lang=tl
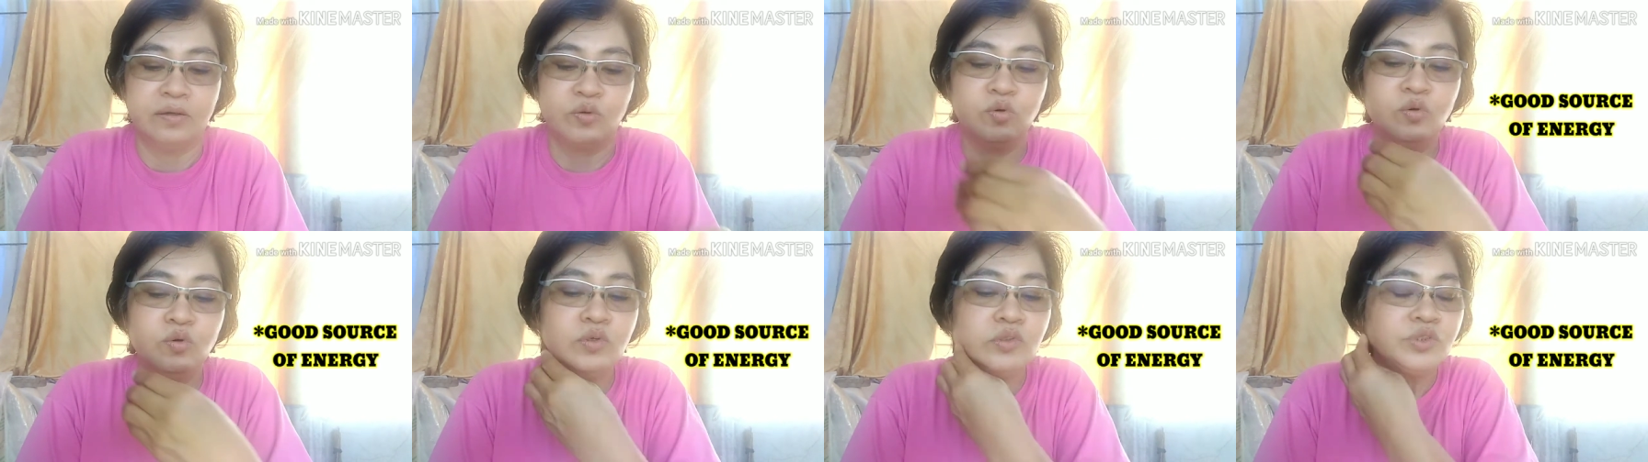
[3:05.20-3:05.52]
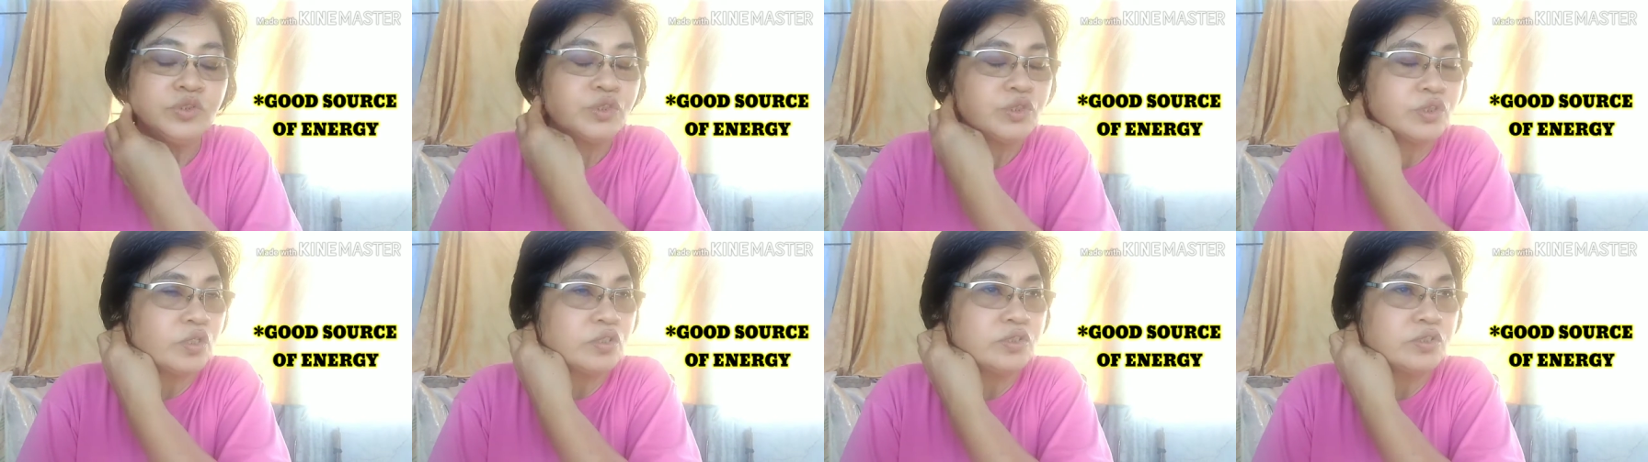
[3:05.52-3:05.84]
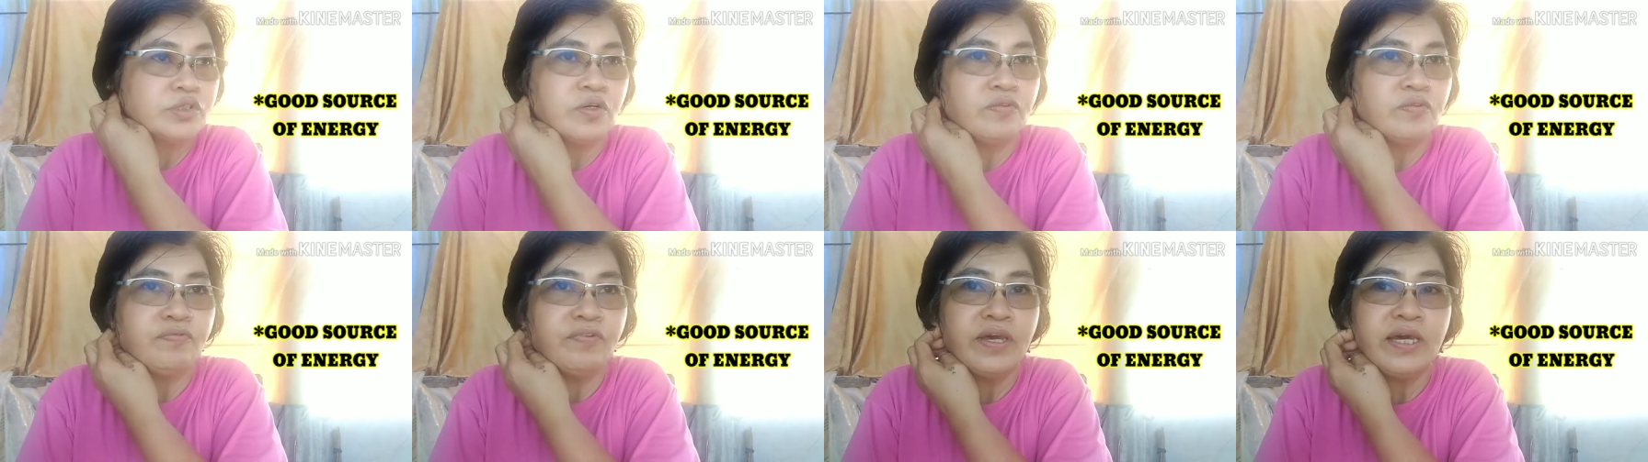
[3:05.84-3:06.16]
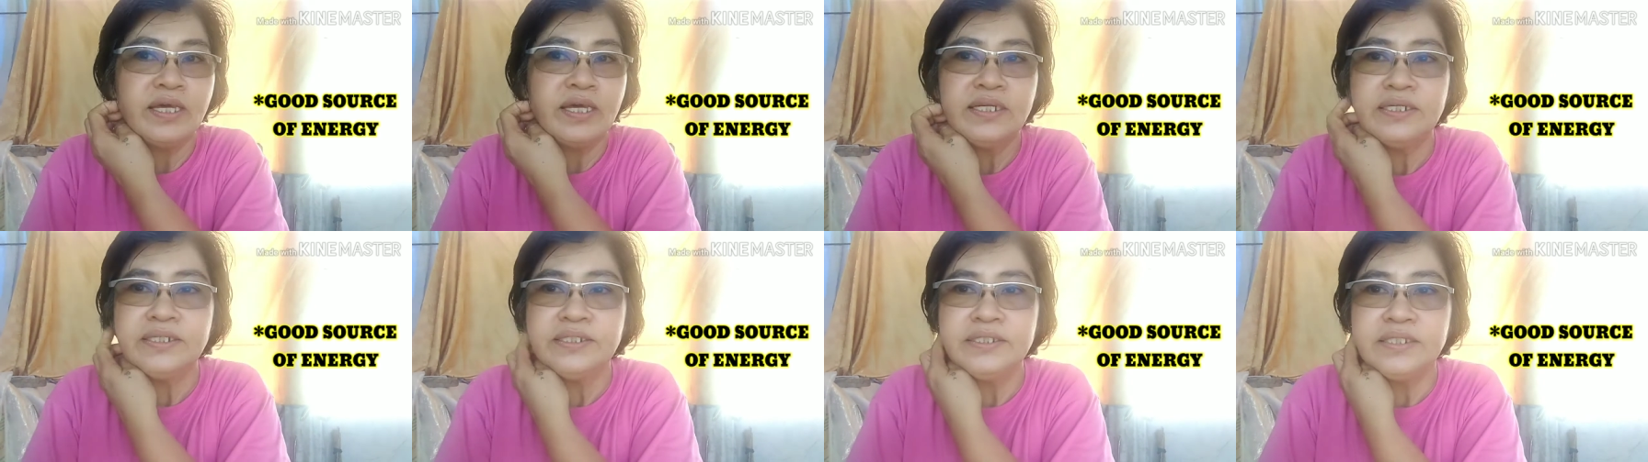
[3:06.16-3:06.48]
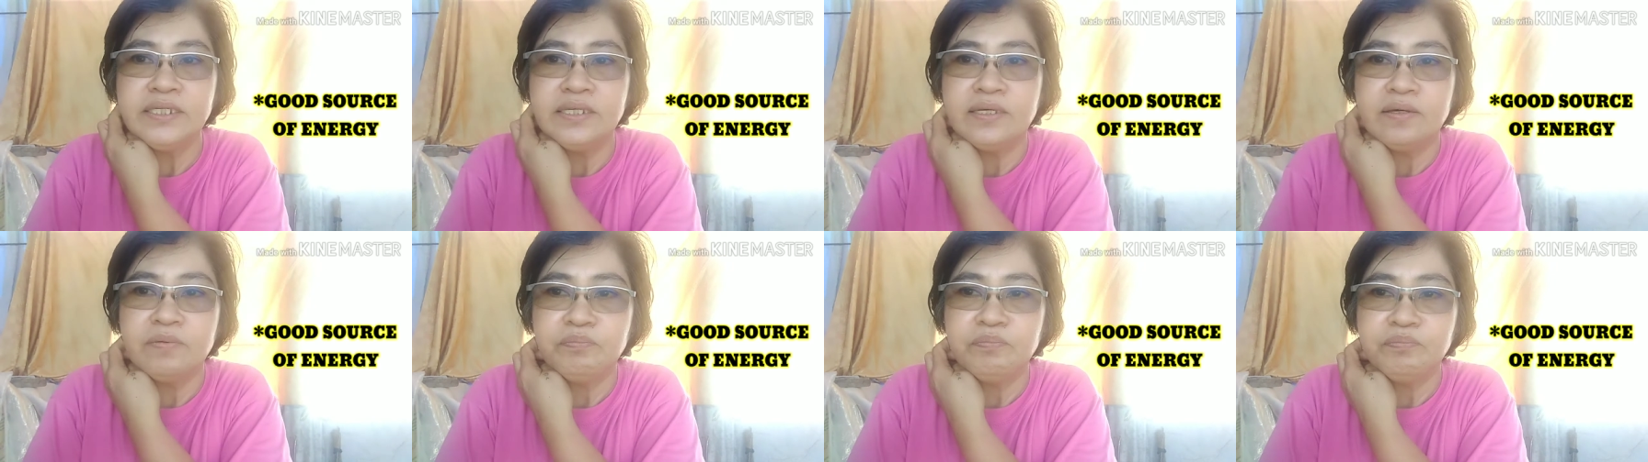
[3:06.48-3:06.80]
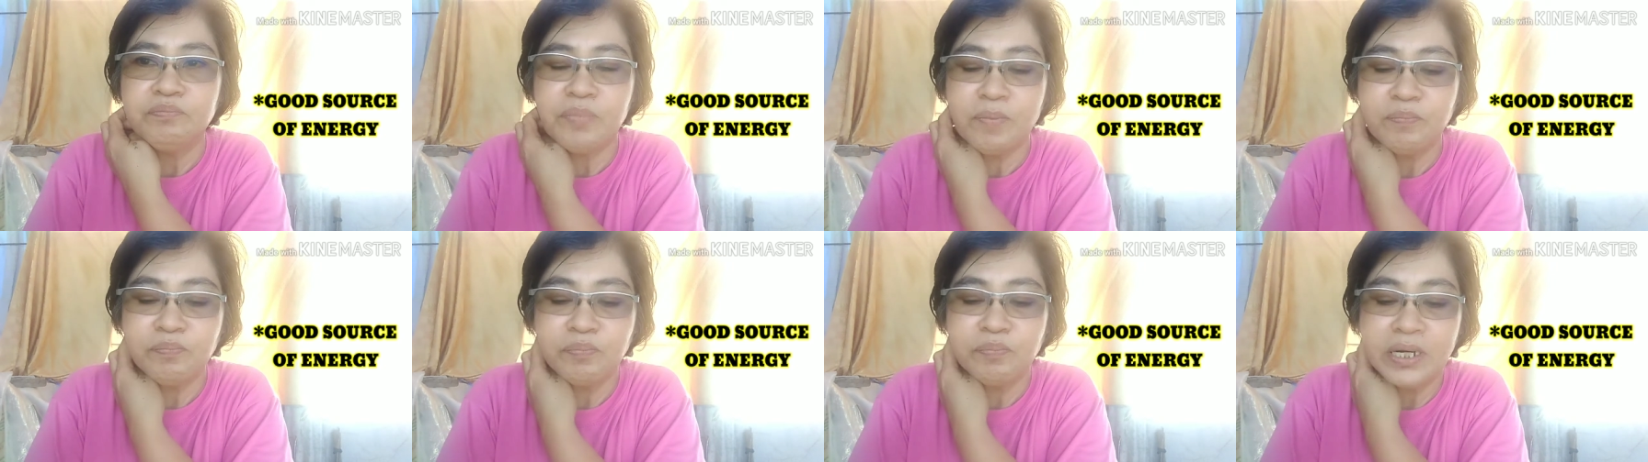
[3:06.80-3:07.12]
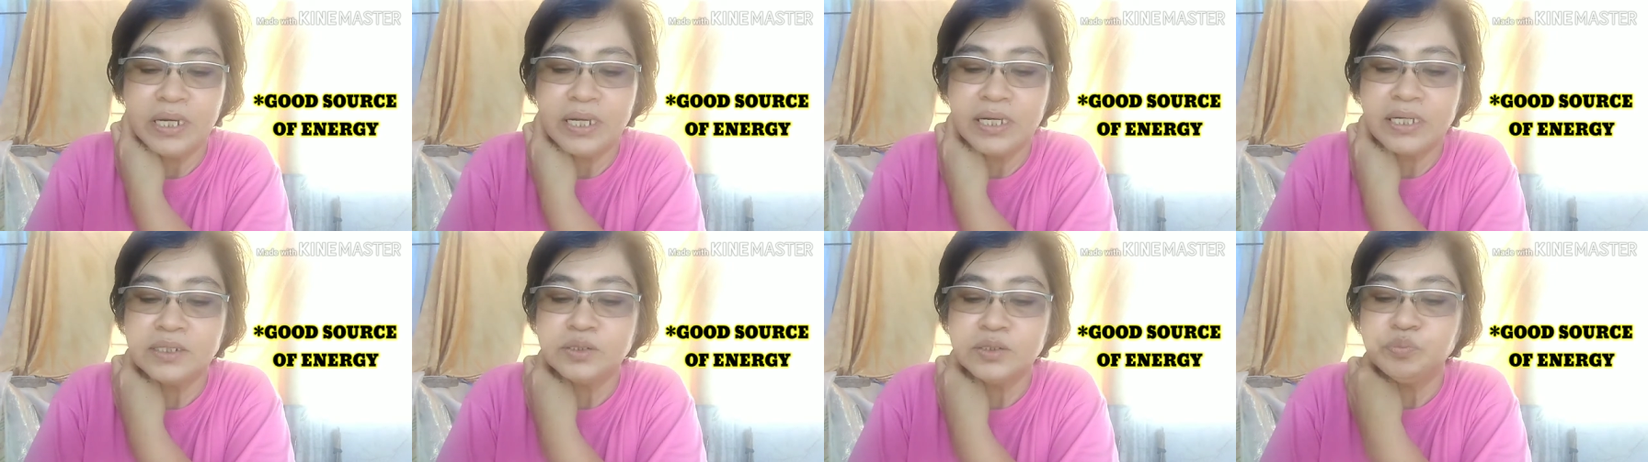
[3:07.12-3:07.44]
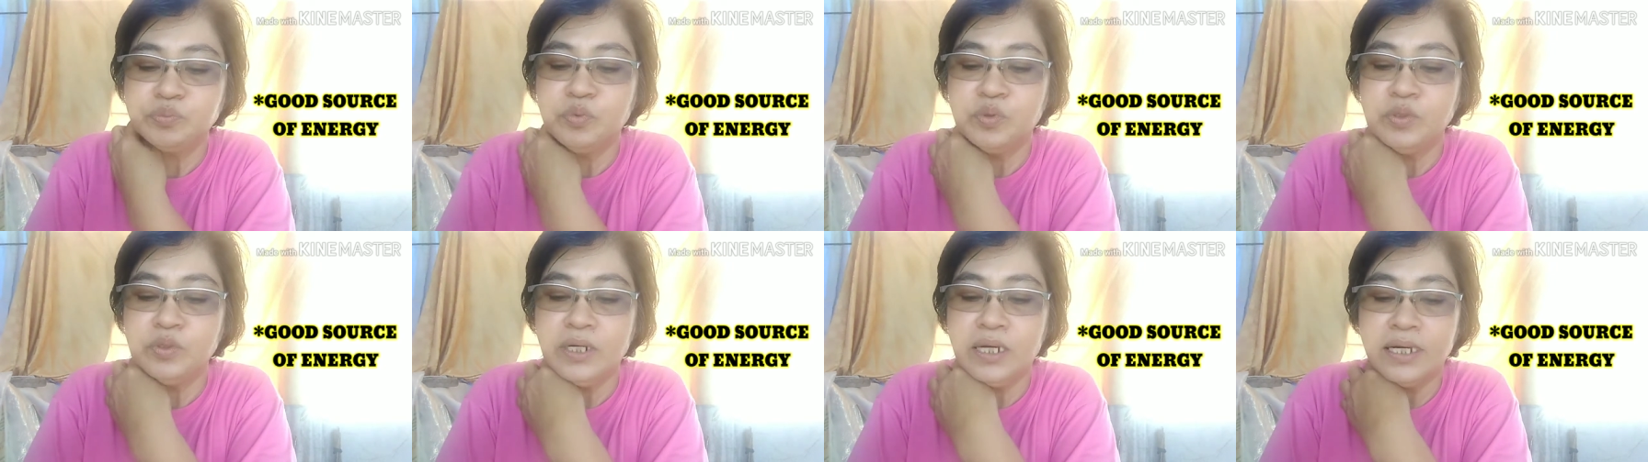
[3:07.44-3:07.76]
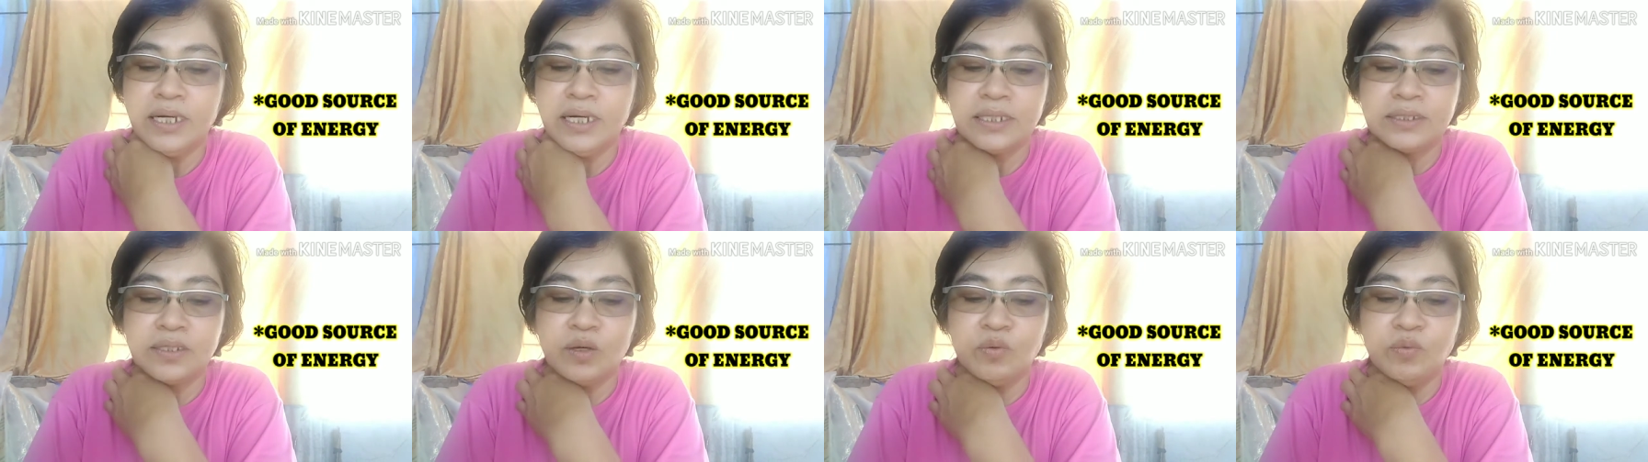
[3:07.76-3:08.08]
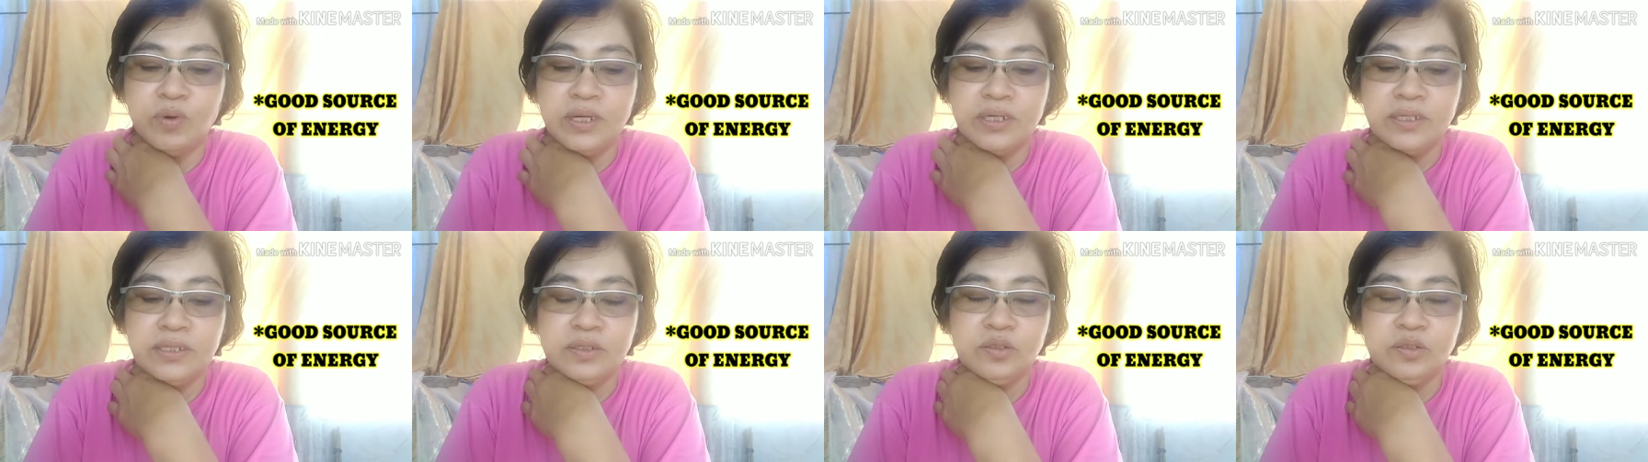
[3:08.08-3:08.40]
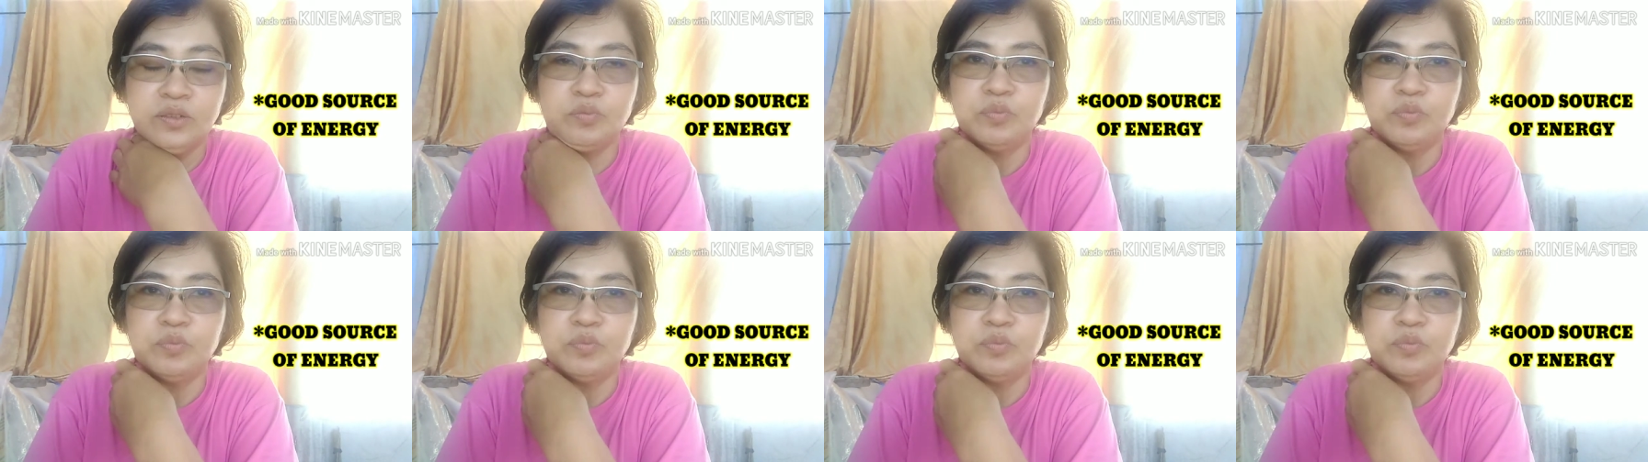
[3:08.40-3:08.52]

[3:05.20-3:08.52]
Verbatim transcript: good source of energy, pampalakas po ng katawan.